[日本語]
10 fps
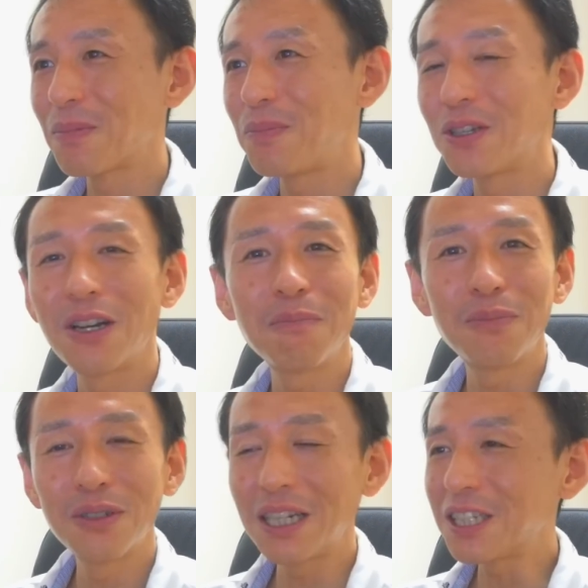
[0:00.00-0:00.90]

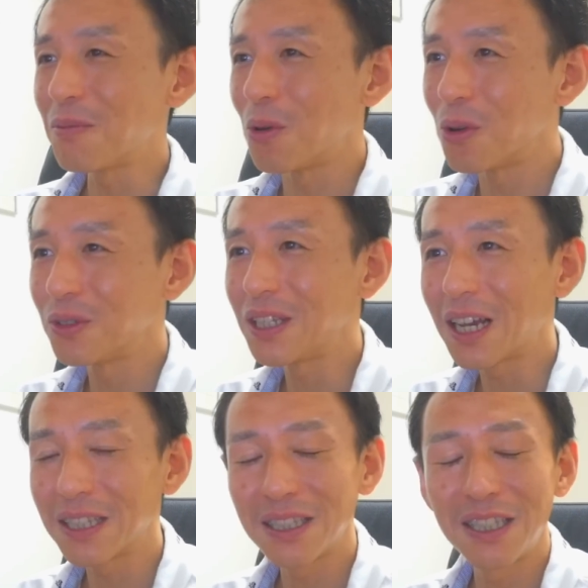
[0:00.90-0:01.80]
ピックアップガチャもなん
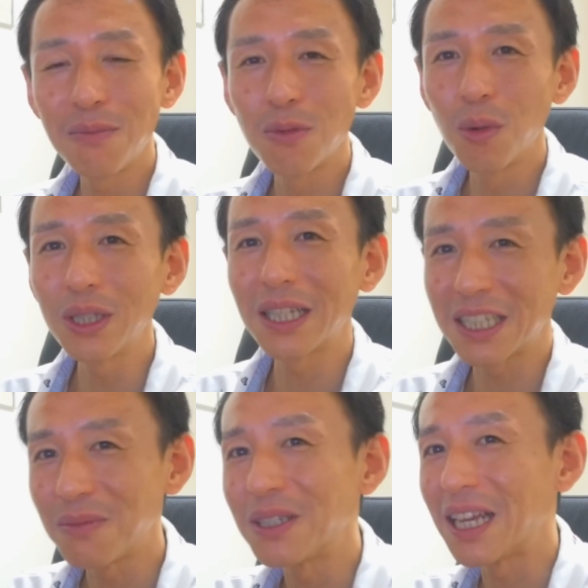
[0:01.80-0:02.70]
か全部持ってた
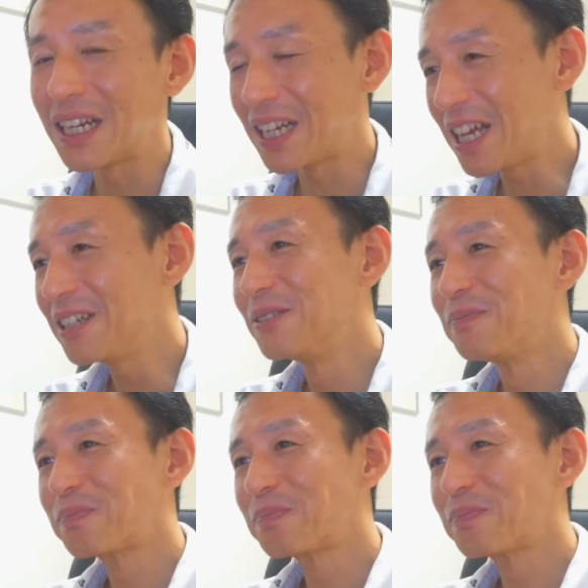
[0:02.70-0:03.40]
しみたいなね、